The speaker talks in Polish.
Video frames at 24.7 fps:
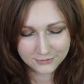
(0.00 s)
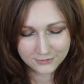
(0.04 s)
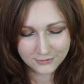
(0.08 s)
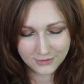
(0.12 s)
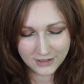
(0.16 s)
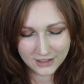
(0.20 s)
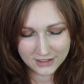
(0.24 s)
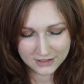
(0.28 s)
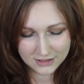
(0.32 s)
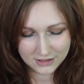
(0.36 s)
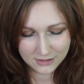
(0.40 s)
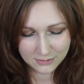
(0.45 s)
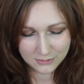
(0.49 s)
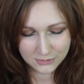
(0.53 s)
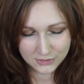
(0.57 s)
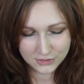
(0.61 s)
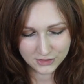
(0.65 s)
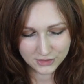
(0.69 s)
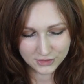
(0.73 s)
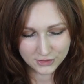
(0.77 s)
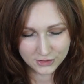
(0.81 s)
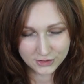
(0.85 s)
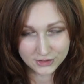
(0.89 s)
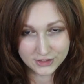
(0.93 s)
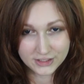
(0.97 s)
uważam,
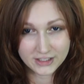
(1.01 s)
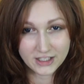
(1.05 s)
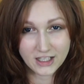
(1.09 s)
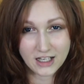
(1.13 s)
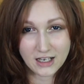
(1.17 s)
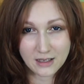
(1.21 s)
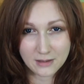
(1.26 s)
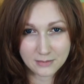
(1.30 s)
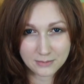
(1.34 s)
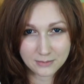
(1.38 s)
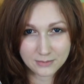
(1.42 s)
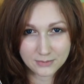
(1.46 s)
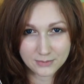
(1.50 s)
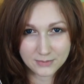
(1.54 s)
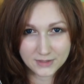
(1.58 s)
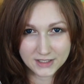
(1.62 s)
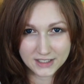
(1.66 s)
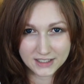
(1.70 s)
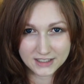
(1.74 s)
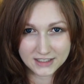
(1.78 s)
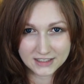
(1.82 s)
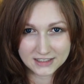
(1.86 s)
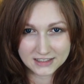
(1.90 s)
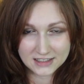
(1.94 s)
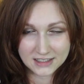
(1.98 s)
że to jest
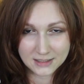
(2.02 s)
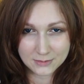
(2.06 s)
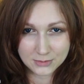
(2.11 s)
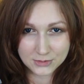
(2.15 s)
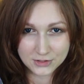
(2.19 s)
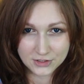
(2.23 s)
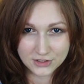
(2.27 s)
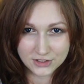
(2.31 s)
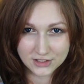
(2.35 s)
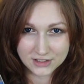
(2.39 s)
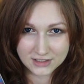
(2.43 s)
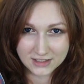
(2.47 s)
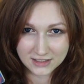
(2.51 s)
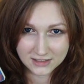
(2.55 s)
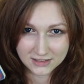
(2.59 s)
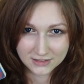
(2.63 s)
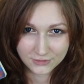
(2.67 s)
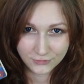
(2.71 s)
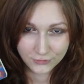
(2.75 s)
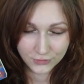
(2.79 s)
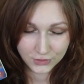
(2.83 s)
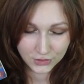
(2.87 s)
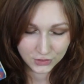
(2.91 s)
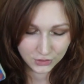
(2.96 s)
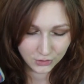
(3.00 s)
jedna z lepszych scen
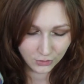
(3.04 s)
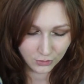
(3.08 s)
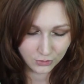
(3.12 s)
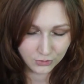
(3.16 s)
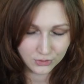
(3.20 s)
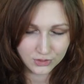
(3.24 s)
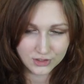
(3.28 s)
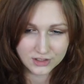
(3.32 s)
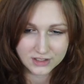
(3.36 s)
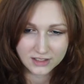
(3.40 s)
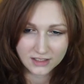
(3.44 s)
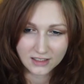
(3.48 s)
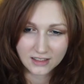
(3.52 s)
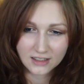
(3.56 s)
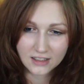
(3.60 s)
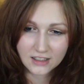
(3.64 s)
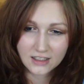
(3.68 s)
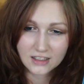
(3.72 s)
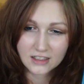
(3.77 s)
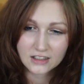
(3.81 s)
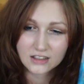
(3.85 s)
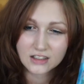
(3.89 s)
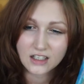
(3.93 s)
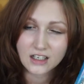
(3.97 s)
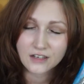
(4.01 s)
w książce.
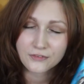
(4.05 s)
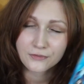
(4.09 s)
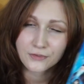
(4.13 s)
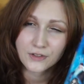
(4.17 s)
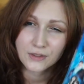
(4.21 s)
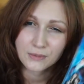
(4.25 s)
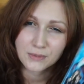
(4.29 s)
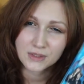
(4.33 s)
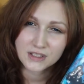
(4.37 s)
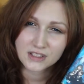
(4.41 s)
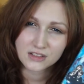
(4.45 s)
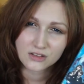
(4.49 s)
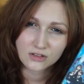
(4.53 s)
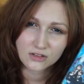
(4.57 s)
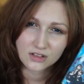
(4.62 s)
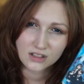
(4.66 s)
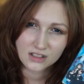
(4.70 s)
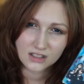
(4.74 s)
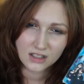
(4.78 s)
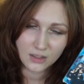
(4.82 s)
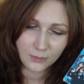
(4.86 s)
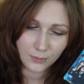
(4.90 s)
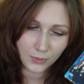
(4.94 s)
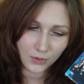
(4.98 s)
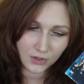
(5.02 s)
No a filmy tego
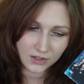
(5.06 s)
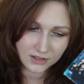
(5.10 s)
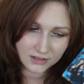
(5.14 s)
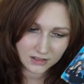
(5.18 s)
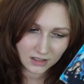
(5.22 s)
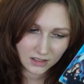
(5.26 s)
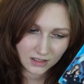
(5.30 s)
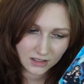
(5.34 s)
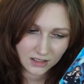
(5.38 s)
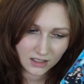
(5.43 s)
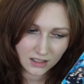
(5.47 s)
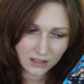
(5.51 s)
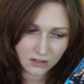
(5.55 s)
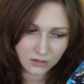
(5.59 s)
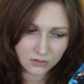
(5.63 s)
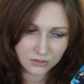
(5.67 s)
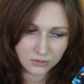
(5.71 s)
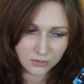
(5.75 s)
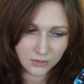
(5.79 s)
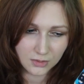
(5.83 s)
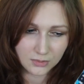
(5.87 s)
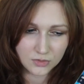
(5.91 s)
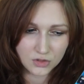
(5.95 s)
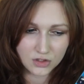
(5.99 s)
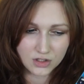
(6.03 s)
tak nie pokazali. Ja
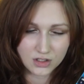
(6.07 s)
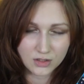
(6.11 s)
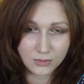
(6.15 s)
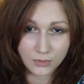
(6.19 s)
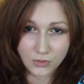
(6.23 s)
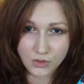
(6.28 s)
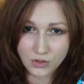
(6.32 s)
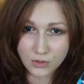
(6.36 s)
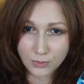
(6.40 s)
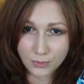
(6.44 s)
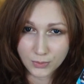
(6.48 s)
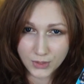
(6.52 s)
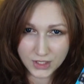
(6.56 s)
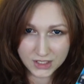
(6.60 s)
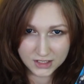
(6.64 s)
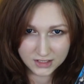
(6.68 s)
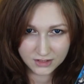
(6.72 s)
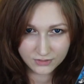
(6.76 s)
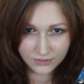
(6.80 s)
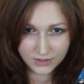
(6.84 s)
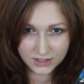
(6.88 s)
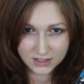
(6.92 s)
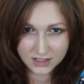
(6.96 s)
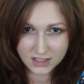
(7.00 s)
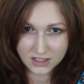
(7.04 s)
rozumiem, że nie mogą
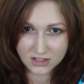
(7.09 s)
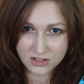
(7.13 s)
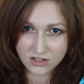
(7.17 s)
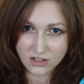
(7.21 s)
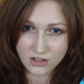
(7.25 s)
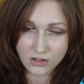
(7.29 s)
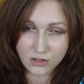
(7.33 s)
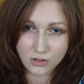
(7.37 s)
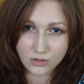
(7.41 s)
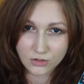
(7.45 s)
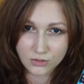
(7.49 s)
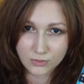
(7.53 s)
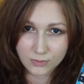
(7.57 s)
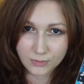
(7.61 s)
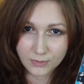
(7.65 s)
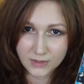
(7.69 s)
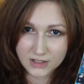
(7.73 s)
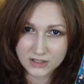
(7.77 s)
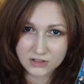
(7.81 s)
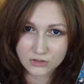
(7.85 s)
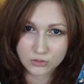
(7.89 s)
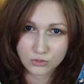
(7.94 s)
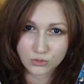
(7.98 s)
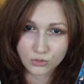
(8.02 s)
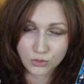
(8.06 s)
pokazywać każdego
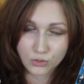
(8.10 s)
meczu